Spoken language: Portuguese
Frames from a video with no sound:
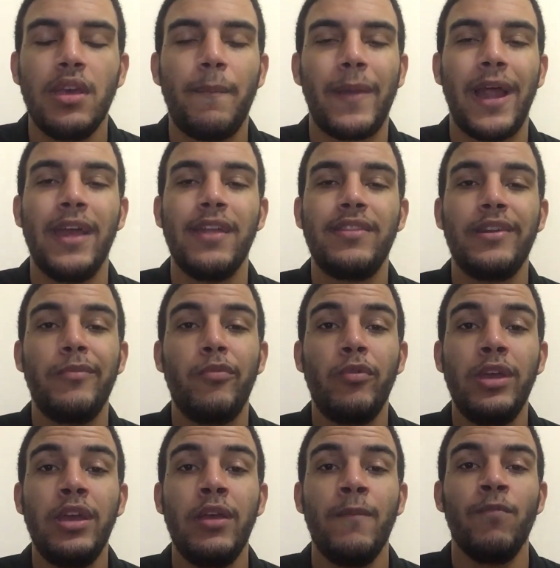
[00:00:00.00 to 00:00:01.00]
para
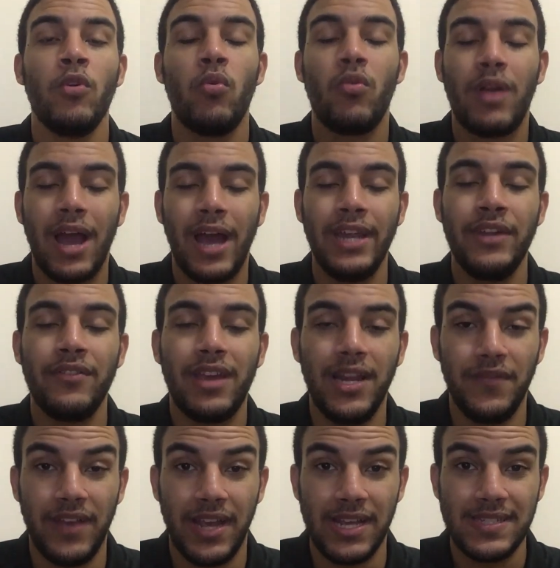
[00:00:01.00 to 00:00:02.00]
retribuir o carinho que
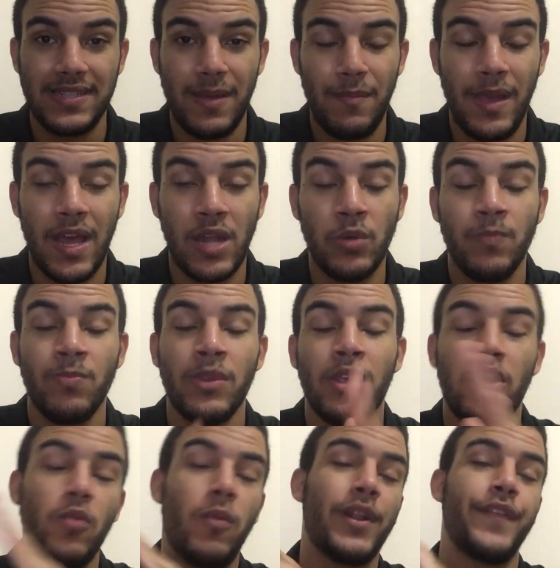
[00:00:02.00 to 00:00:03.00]
ele vem recebendo.
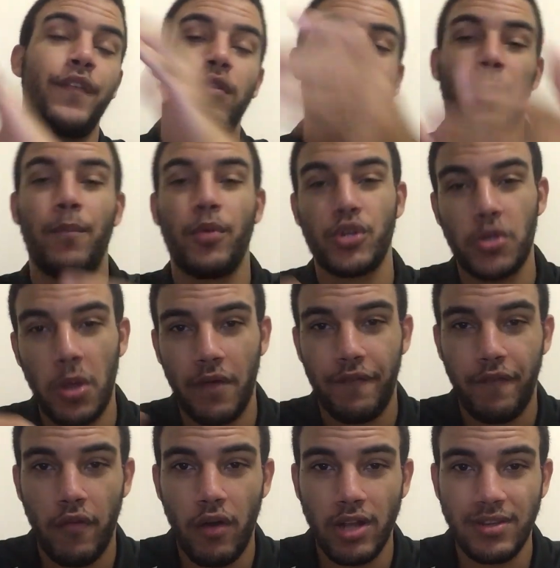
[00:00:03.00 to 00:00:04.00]
E o Botafogo lá postou uma
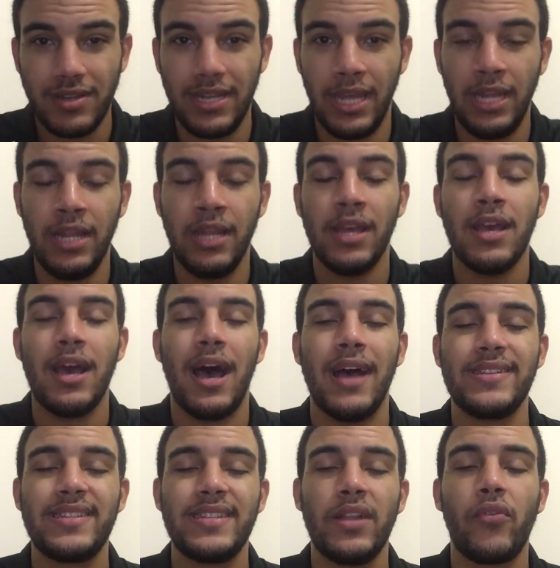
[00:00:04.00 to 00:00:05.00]
foto dele
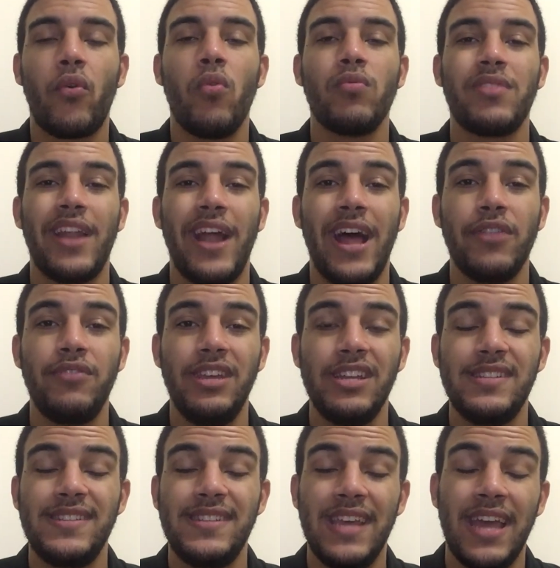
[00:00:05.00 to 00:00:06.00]
assinando contrato e
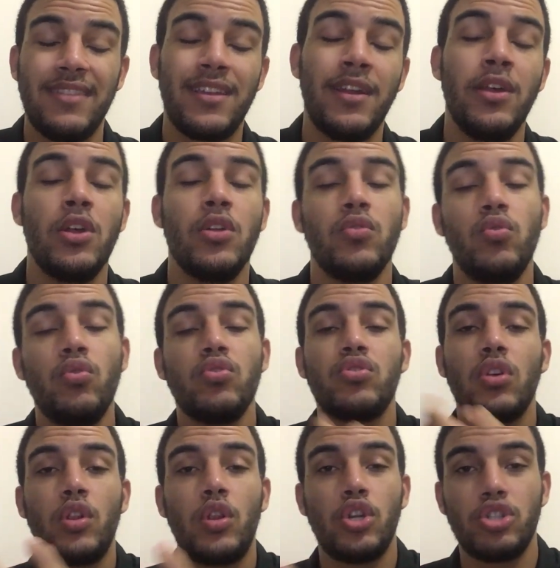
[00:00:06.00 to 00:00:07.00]
etc. dos
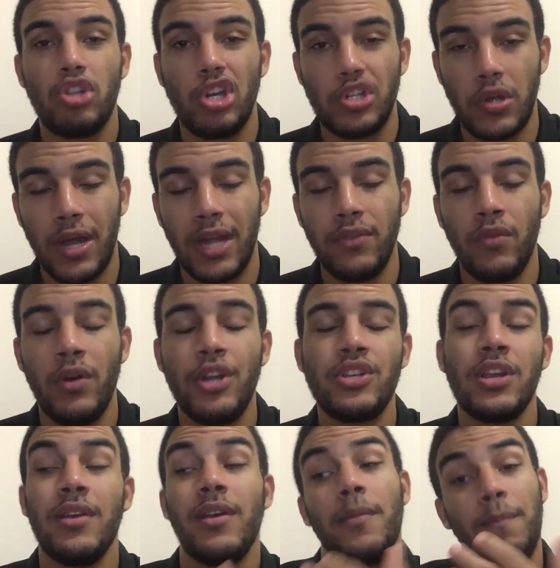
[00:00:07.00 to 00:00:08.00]
outros dois
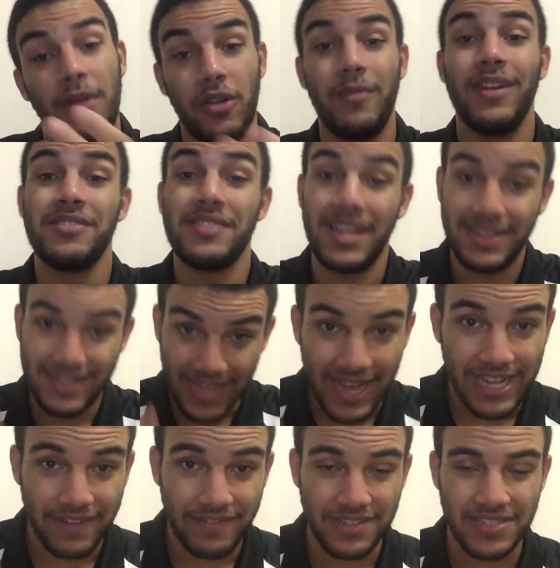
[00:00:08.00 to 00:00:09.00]
jogadores, pelo menos até a
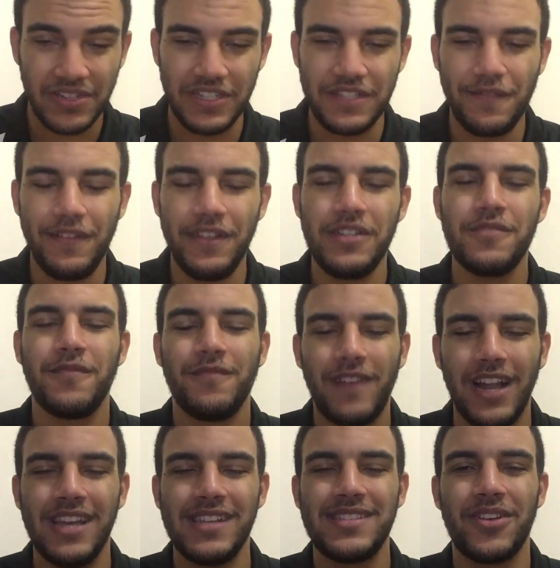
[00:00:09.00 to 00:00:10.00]
gravação desse vídeo,
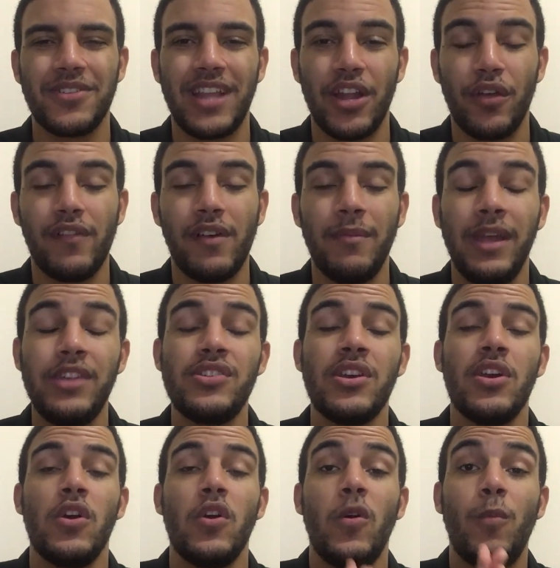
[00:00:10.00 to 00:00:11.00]
vale ressaltar novamente,
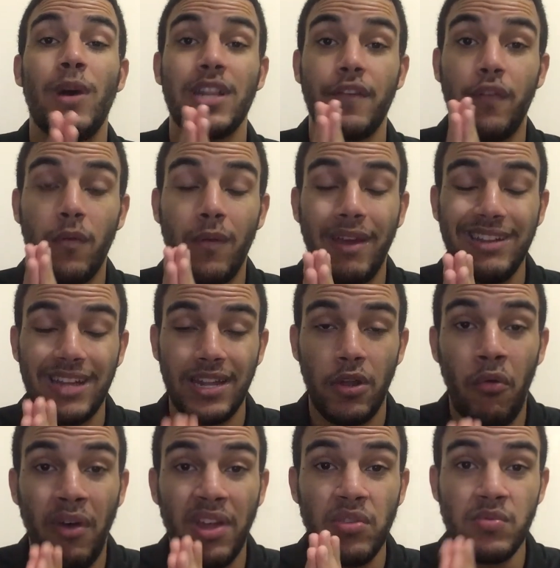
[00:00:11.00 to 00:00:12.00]
o Botafogo ainda
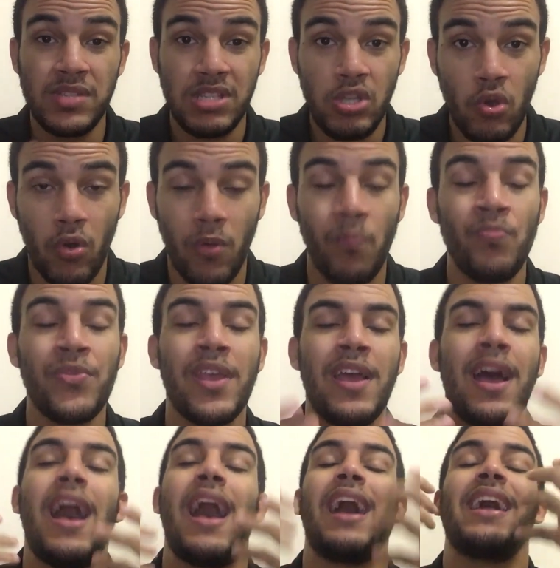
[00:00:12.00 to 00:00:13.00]
não anunciou.
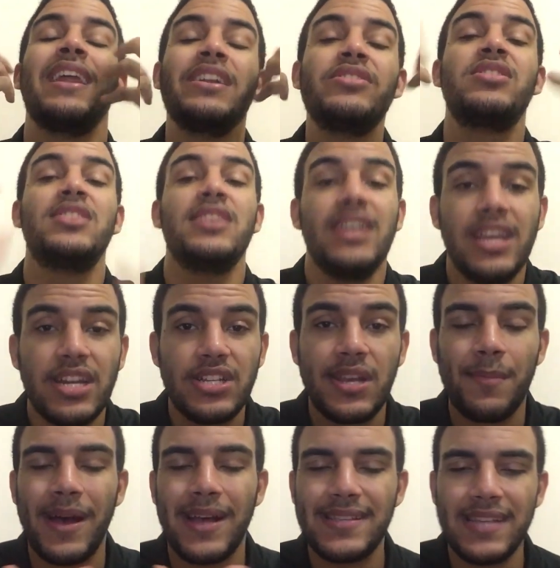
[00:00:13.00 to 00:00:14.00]
A garantia de
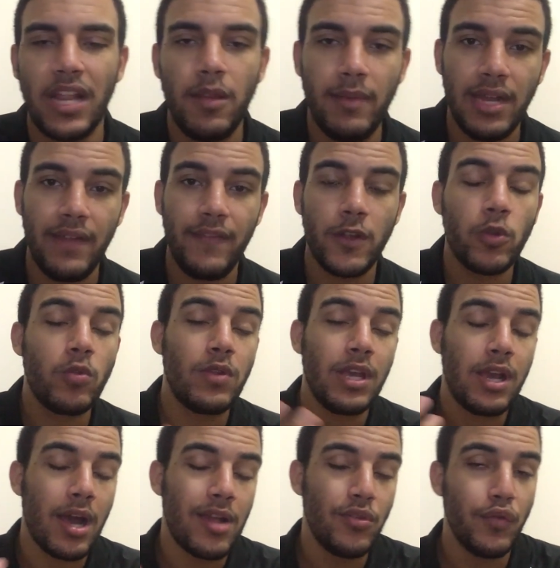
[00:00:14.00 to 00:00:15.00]
que Marcelo Benevenuto e
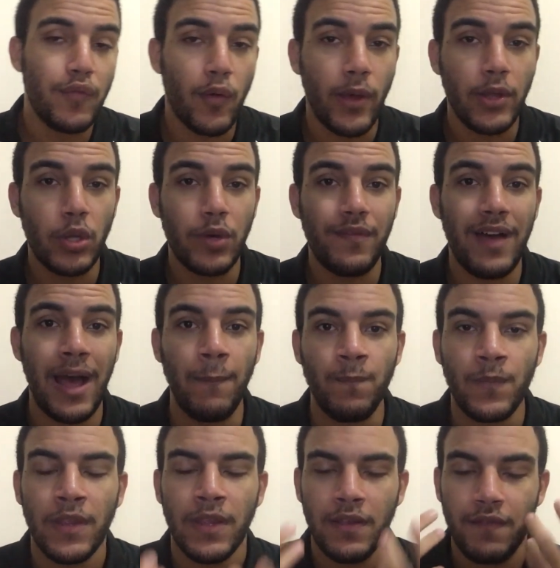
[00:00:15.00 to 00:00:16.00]
Canu vão
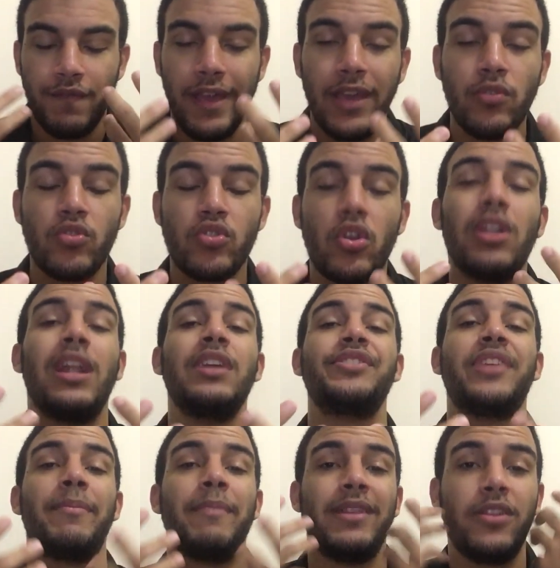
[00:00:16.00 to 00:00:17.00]
renovar veio do
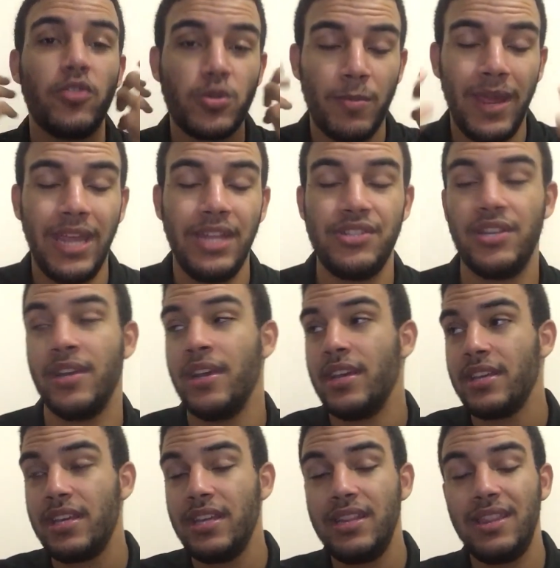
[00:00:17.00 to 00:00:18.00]
jornalista Matheus Mendes,
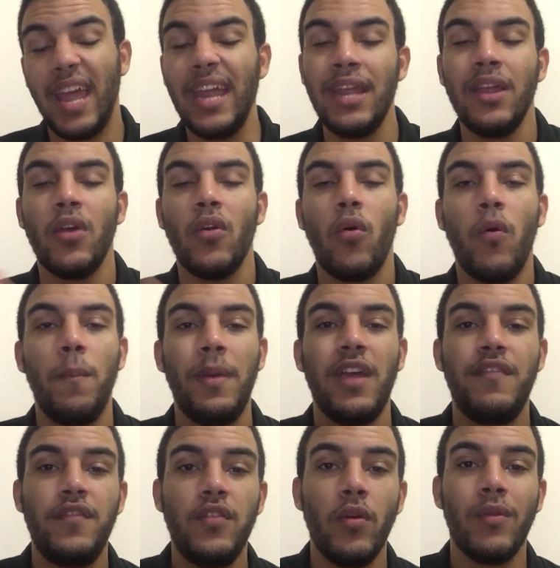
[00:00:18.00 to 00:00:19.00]
que tem um
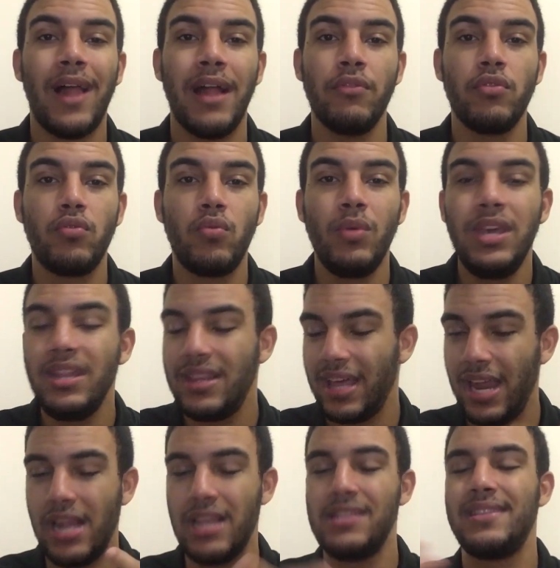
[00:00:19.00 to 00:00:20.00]
perfil lá no Twitter,
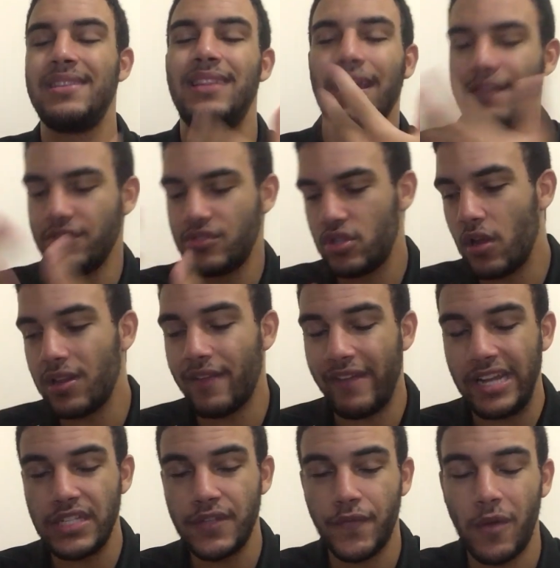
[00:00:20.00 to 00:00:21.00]
ele tem, solta
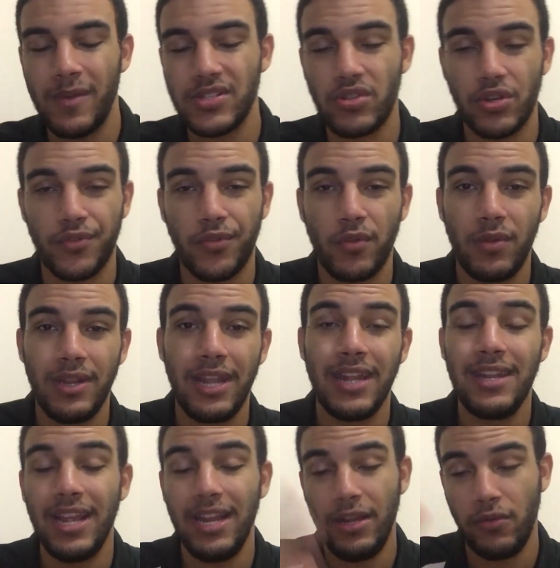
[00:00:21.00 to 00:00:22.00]
várias informações no Twitter
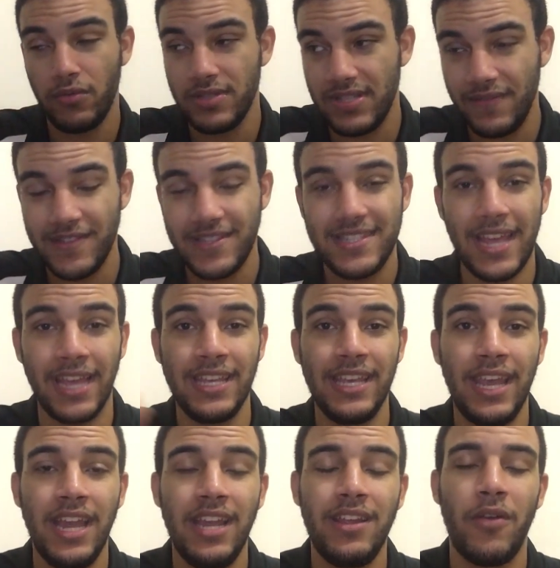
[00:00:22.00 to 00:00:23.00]
dele, inclusive segue
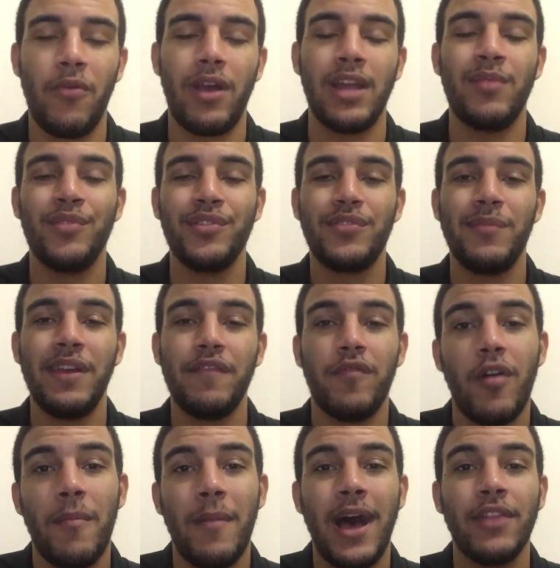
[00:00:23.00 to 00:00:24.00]
ele, que é um cara muito bem
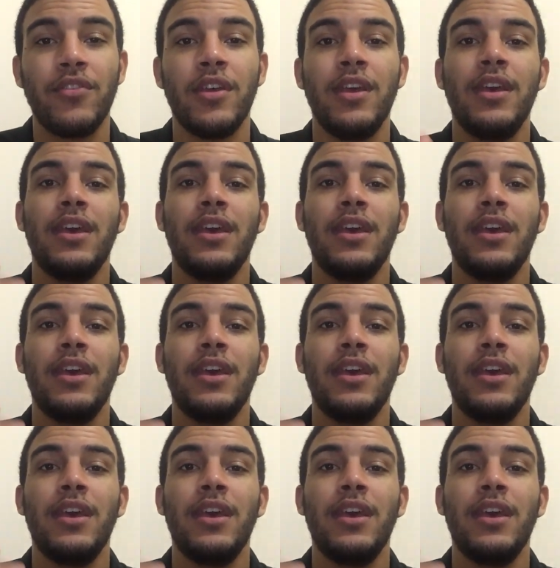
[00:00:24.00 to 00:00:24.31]
informado.